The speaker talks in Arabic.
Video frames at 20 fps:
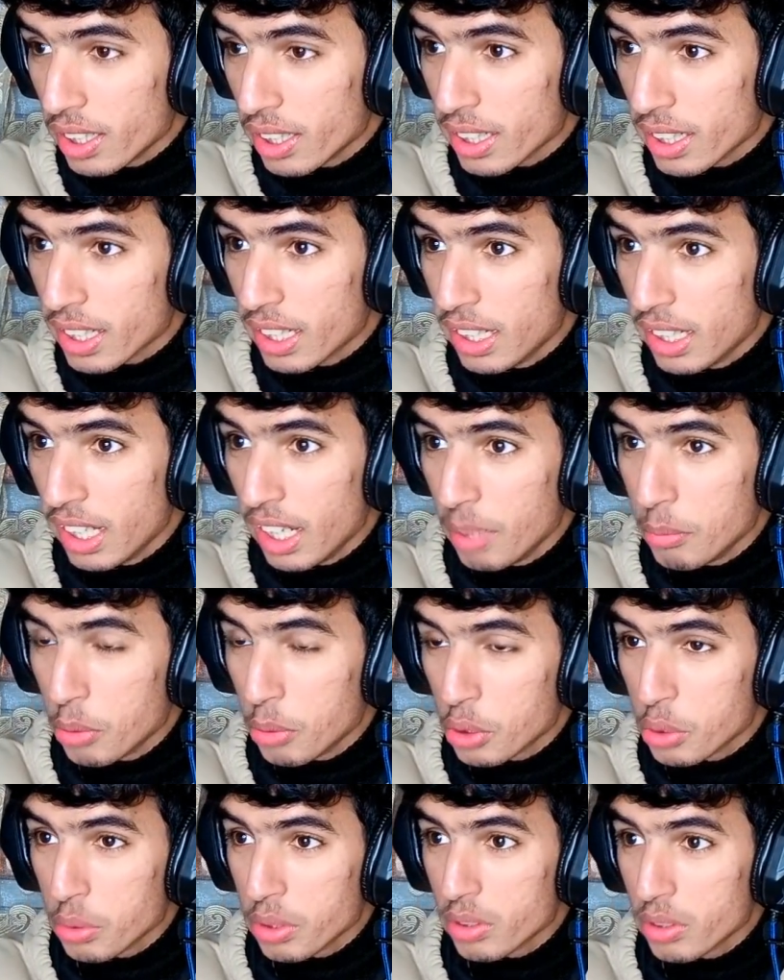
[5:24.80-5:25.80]
هذا كلام
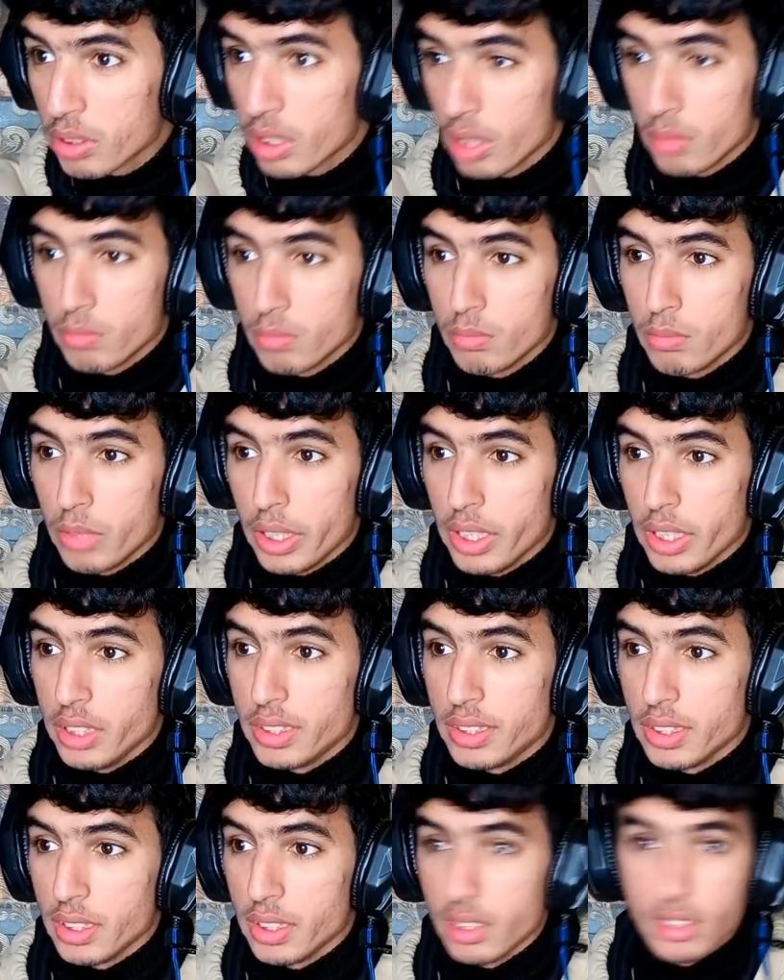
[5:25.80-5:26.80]
وشو ما
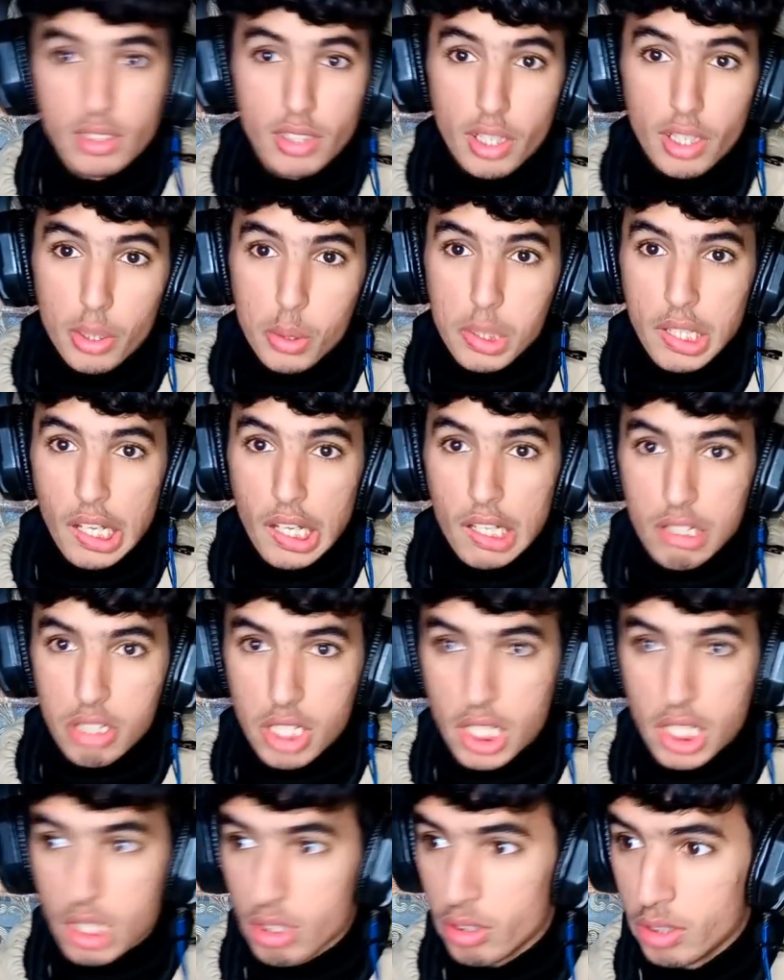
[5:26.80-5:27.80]
ينسين كي دوز
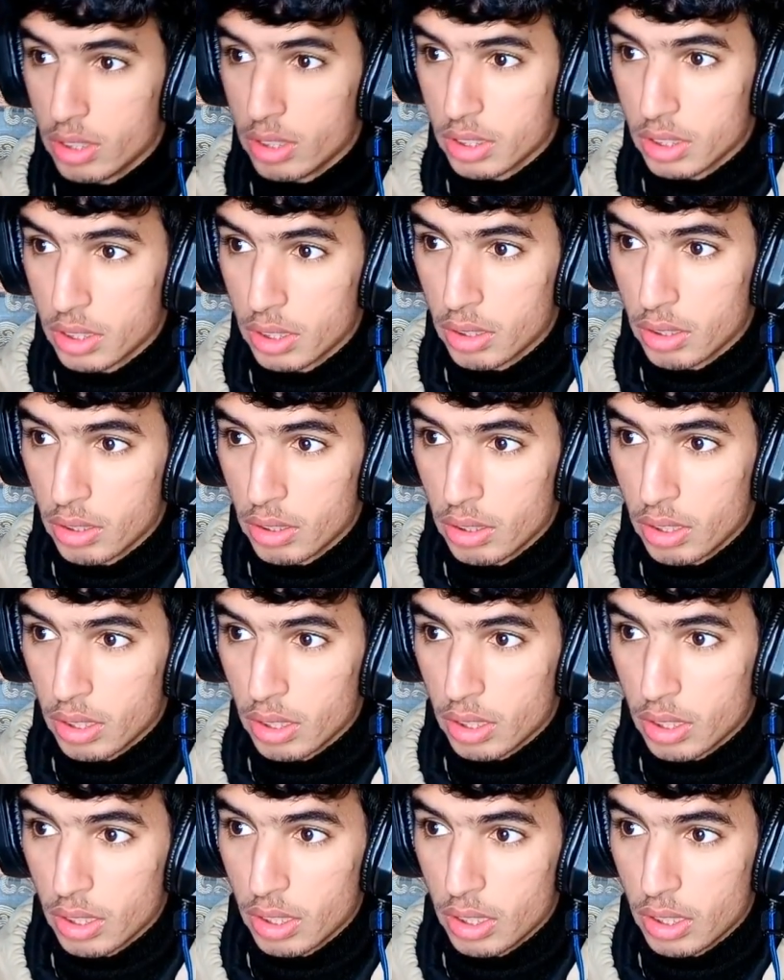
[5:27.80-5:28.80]
الارتيزم
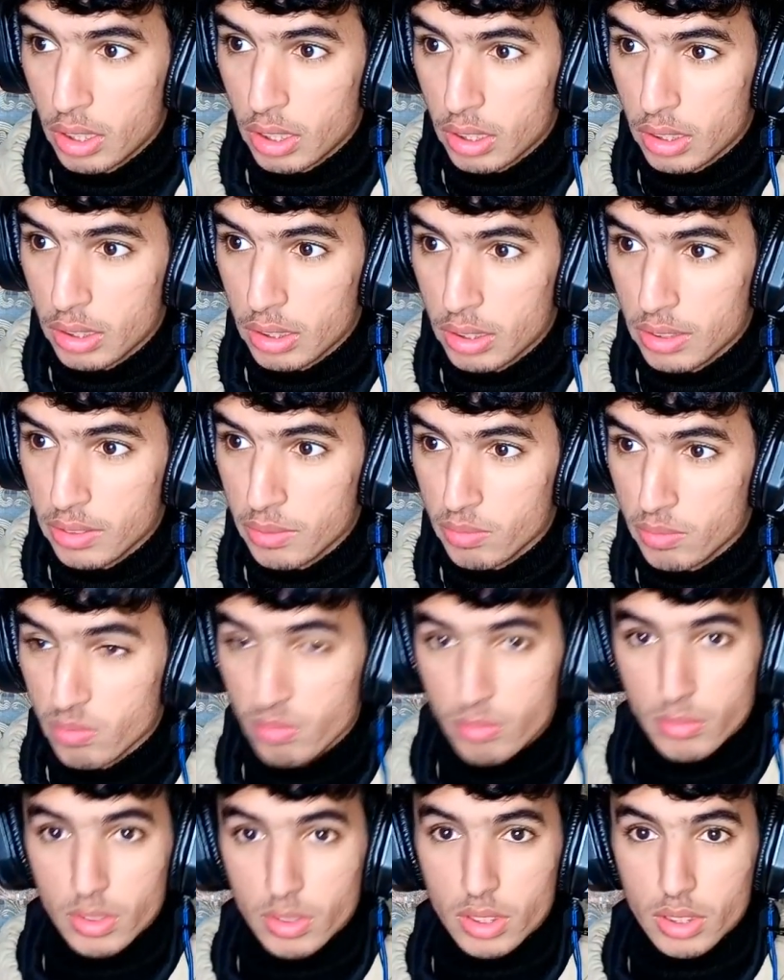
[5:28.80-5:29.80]
صناعي
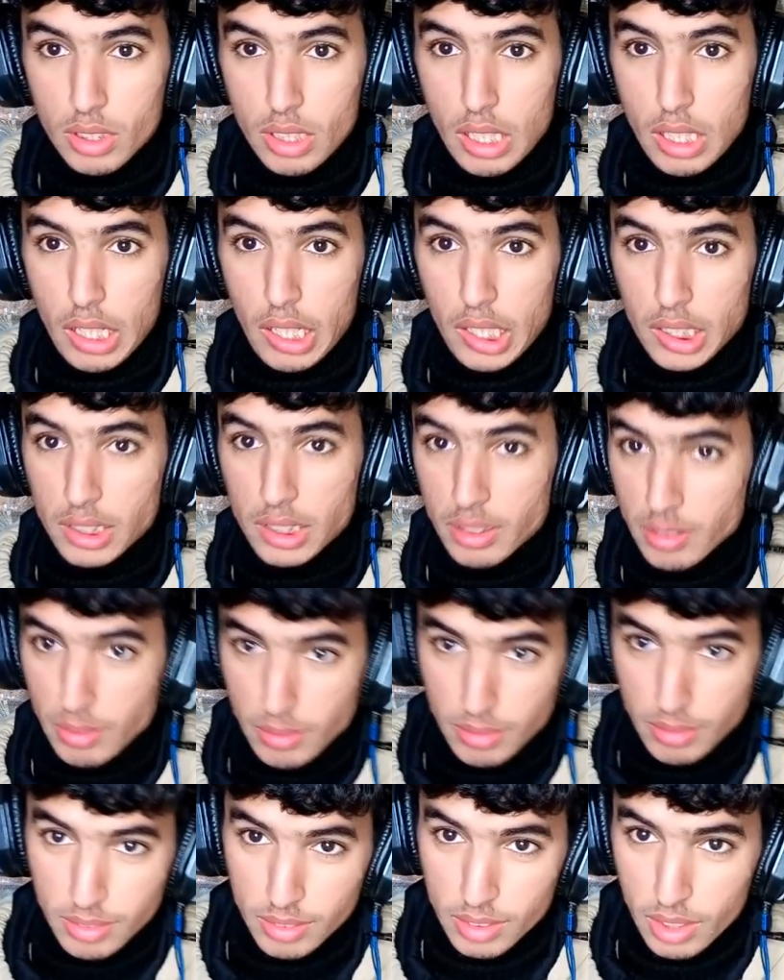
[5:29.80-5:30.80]
صناعي
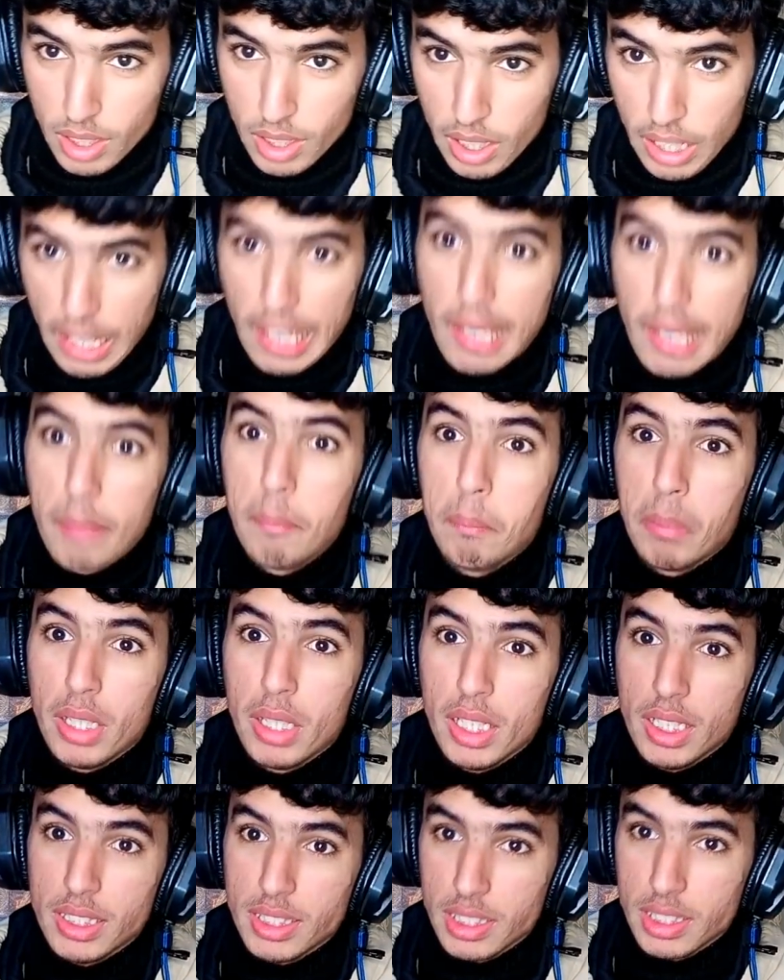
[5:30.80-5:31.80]

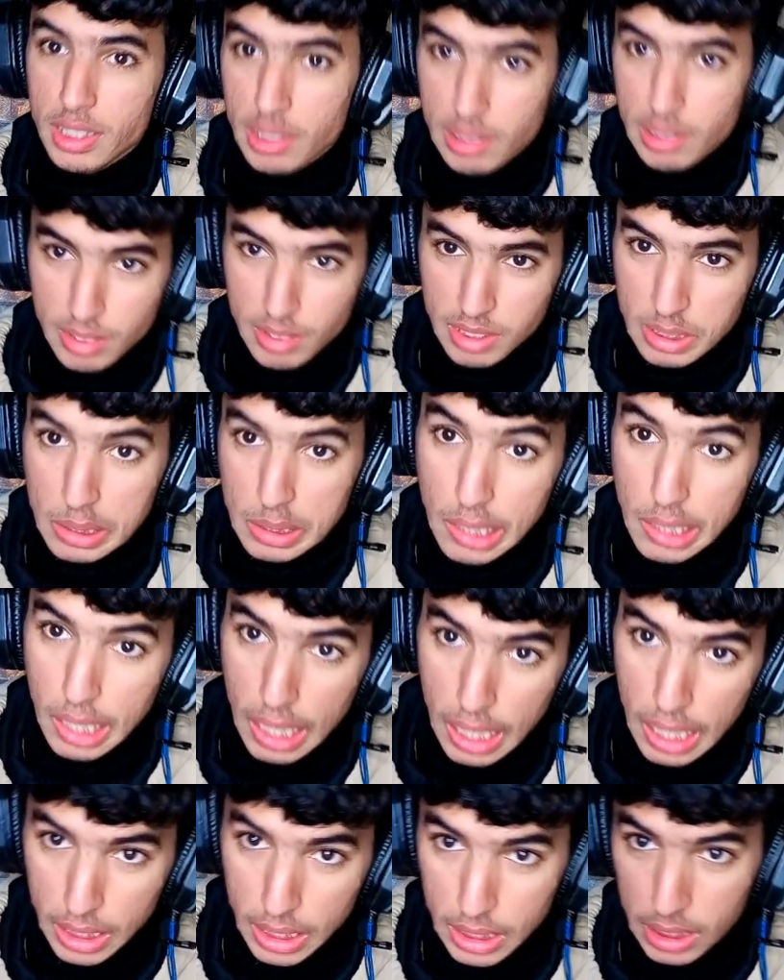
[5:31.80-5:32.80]
غيميزن
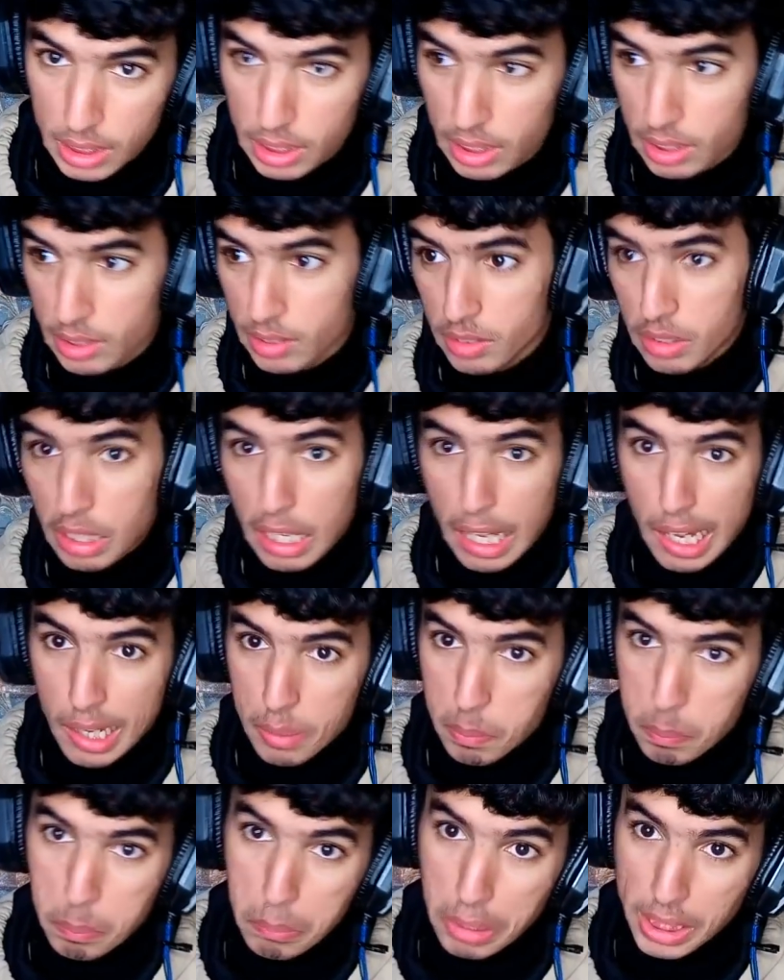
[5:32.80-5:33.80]
سناي
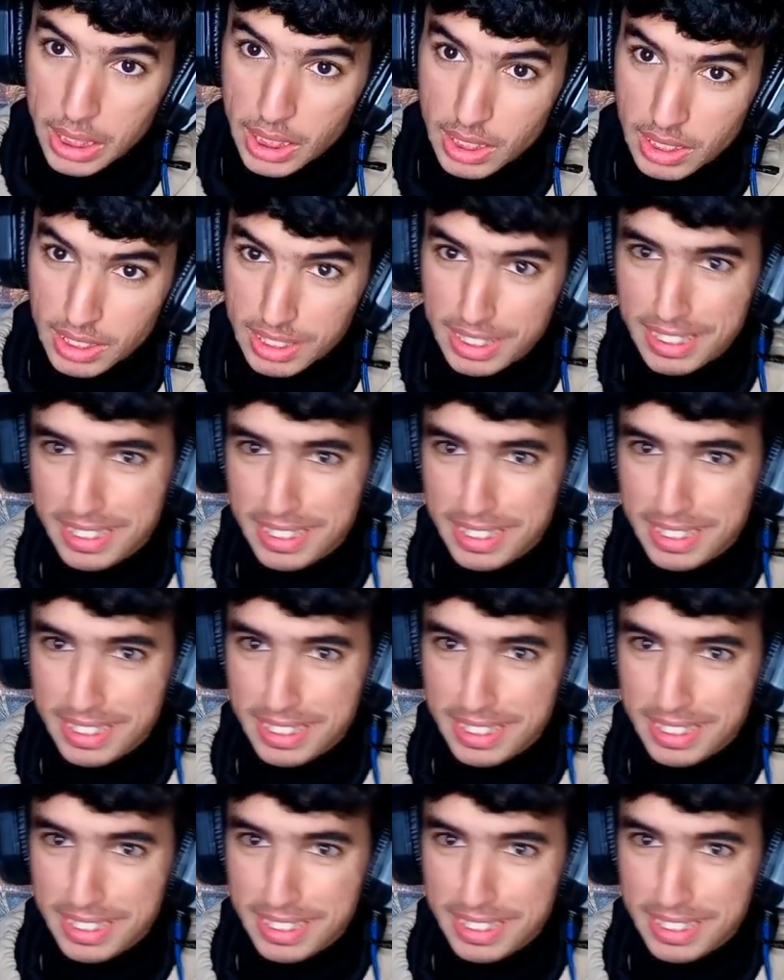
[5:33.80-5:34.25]
لارميز